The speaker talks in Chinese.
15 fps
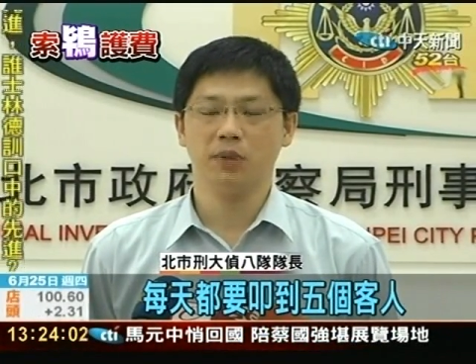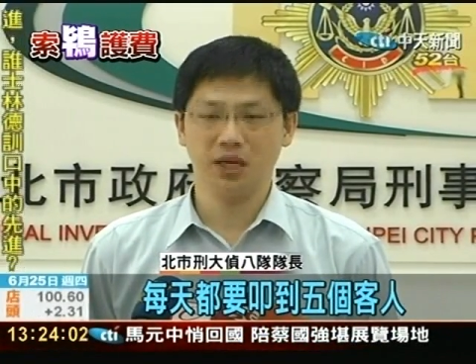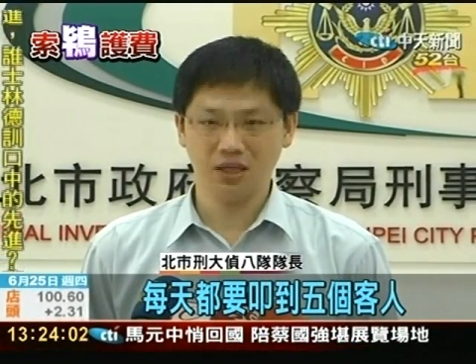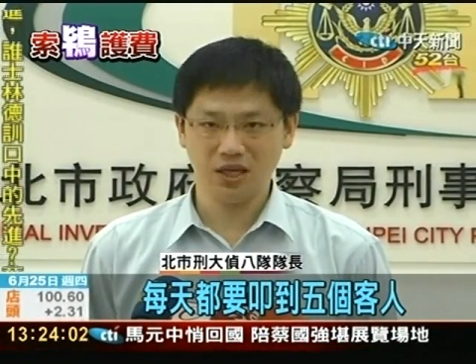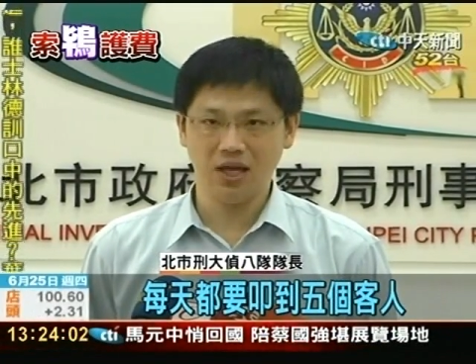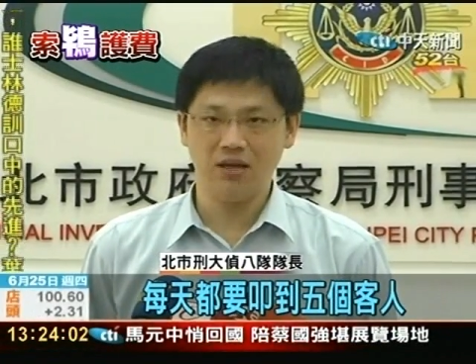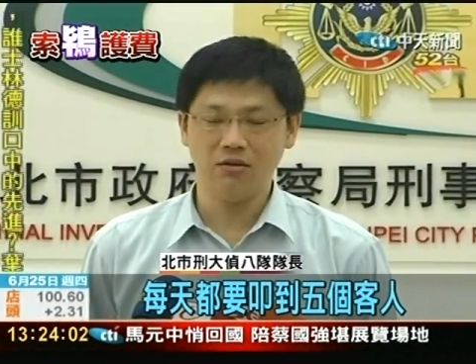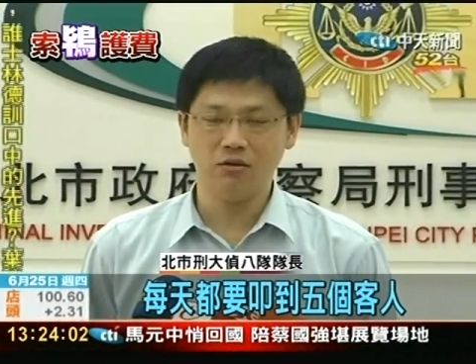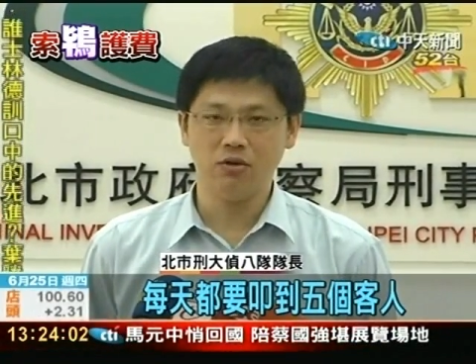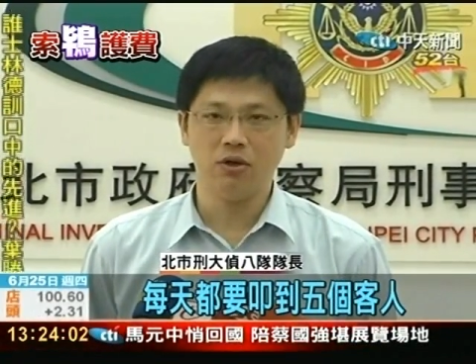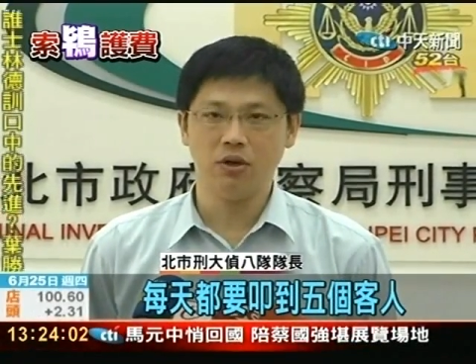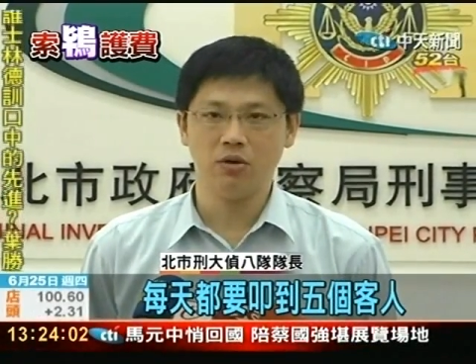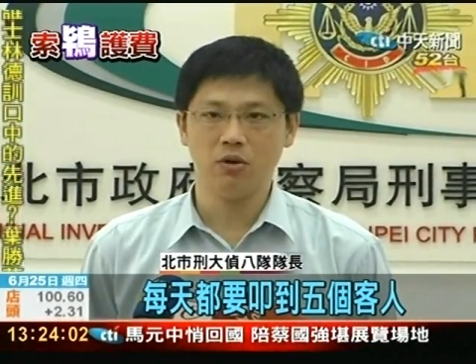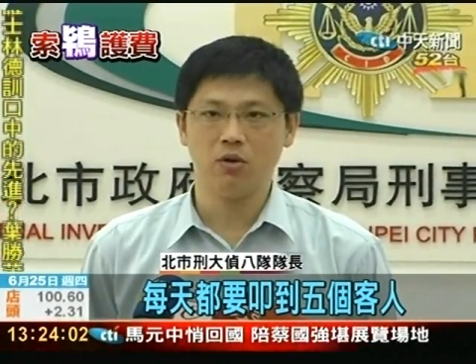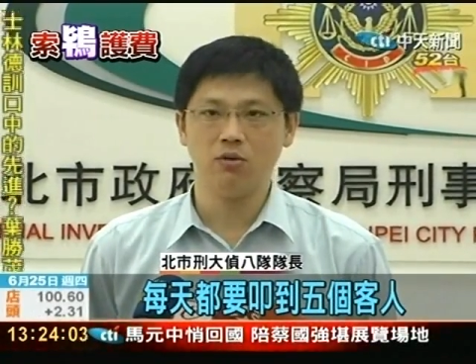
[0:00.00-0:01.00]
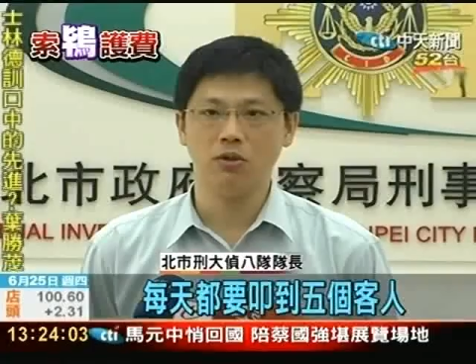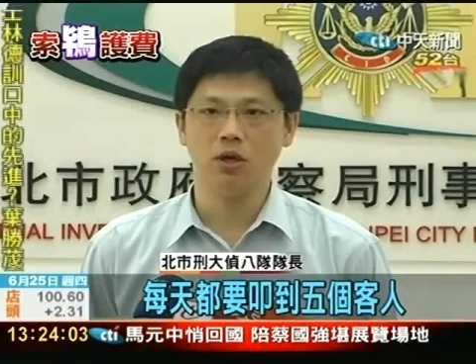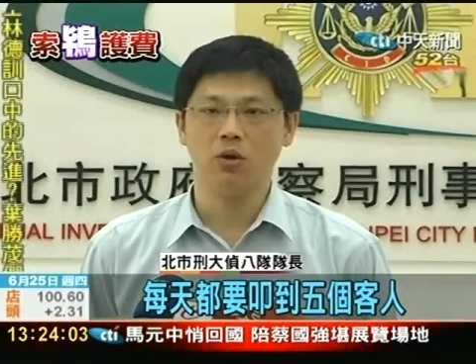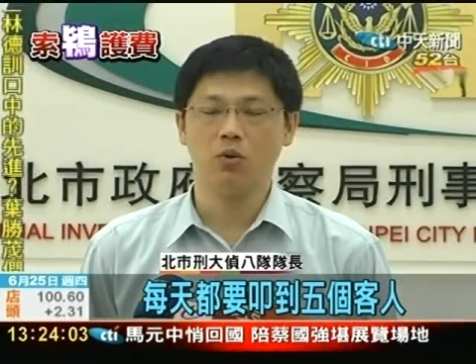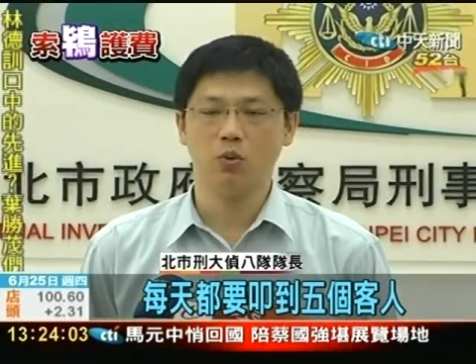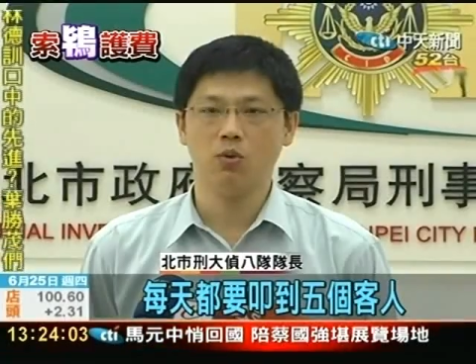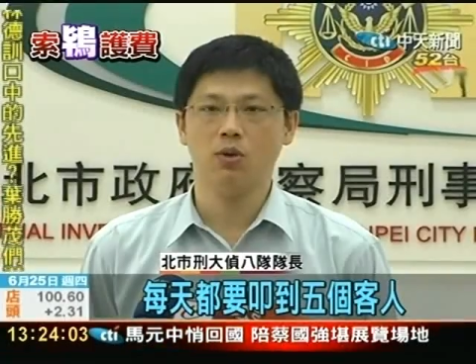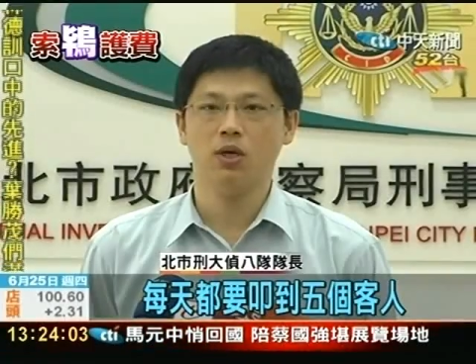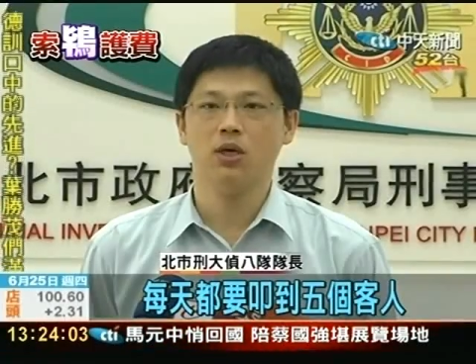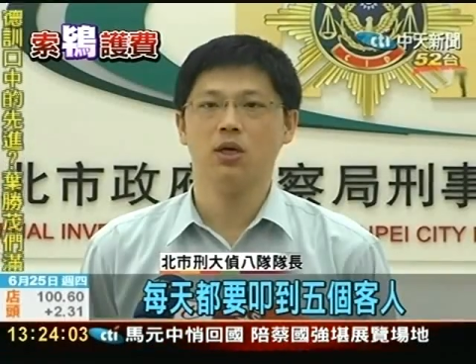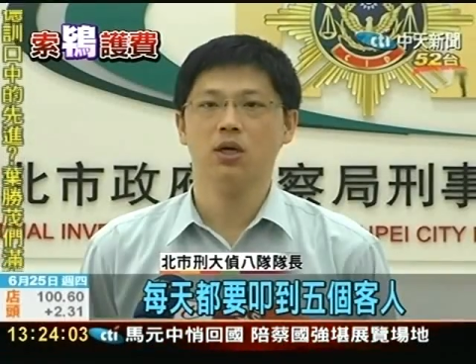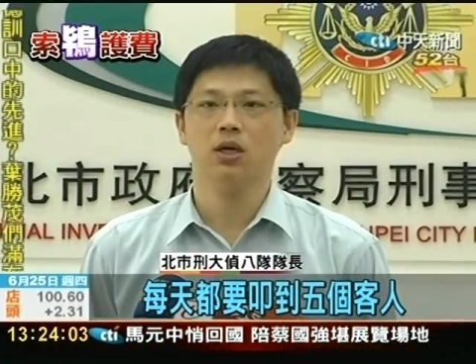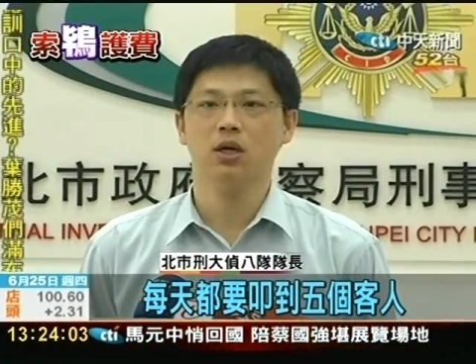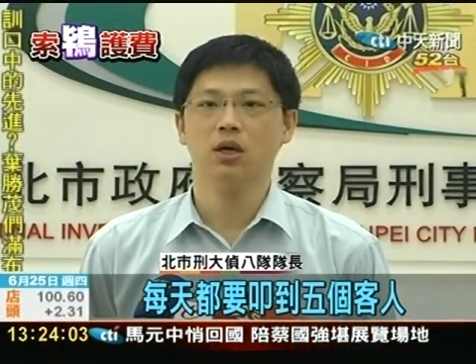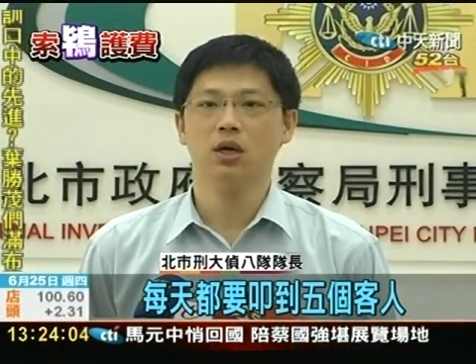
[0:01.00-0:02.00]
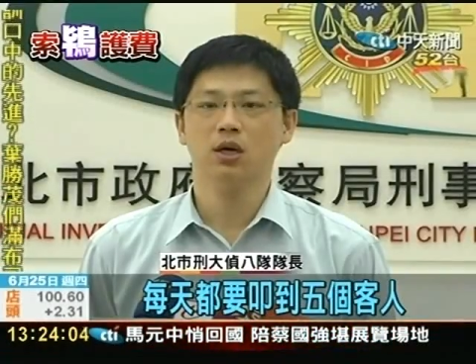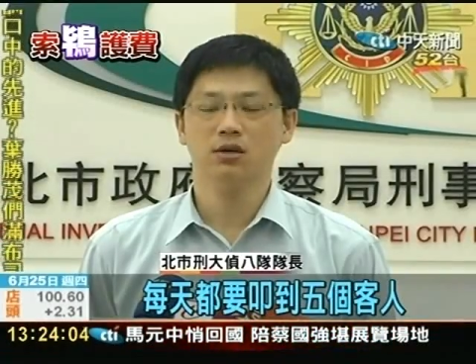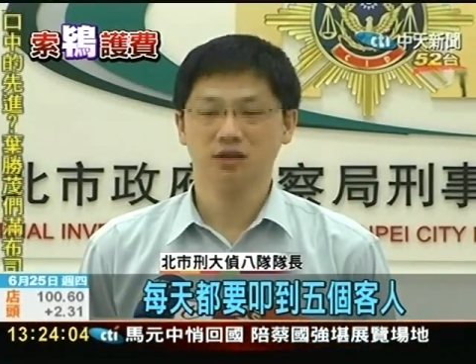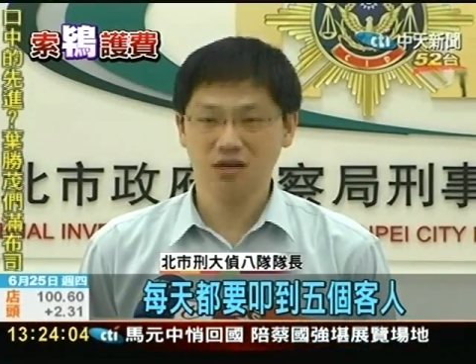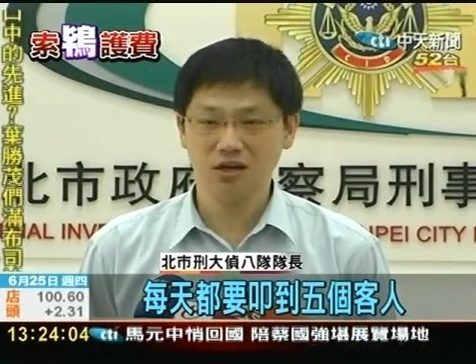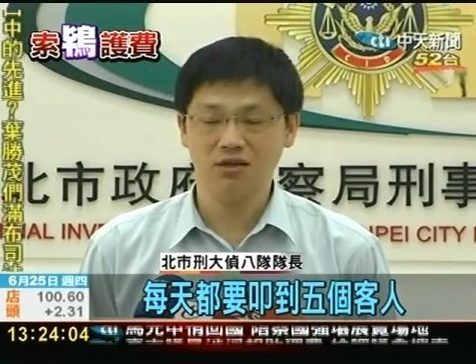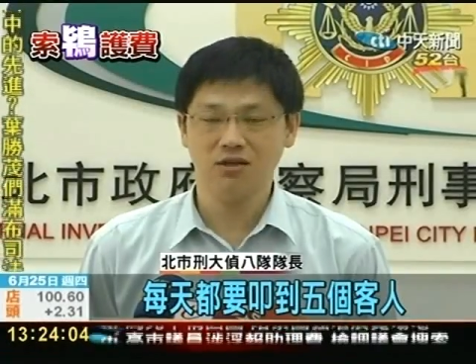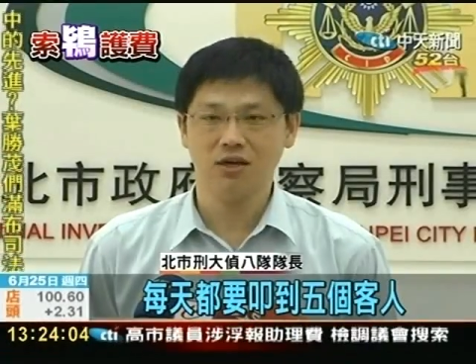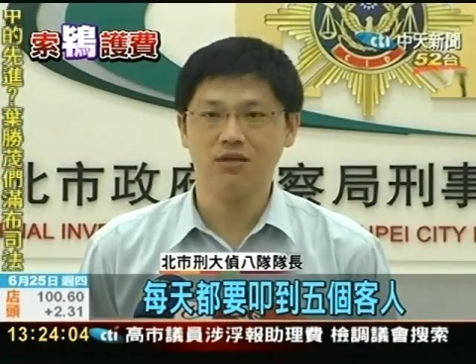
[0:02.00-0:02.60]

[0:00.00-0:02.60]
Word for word: 每天都要扣到五个客